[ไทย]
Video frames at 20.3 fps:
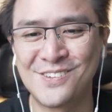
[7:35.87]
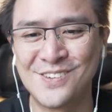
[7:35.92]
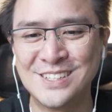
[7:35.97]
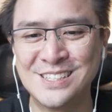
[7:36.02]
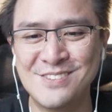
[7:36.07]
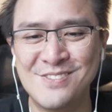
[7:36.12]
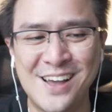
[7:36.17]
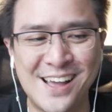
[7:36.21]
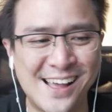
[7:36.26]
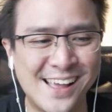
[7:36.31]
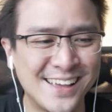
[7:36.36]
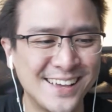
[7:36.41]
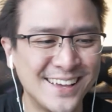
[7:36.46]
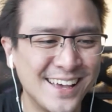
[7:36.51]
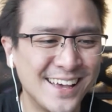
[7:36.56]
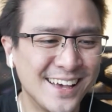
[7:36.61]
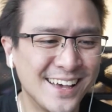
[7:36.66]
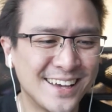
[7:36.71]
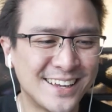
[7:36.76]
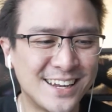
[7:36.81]
กลัวชิบหาย
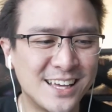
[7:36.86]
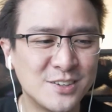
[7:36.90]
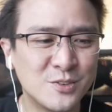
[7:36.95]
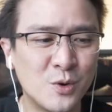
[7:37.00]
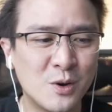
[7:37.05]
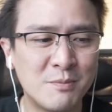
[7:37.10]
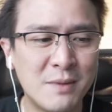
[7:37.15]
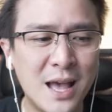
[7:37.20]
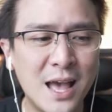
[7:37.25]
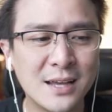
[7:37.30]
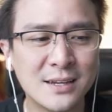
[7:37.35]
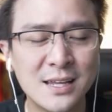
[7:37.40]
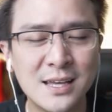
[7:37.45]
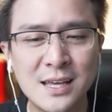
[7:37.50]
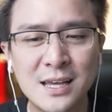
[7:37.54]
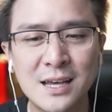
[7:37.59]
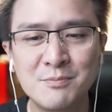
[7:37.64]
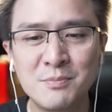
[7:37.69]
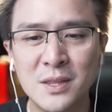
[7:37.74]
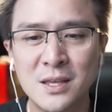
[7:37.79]
น่ากลัวมากนะ
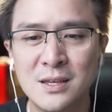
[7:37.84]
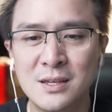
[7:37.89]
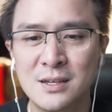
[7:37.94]
ครับ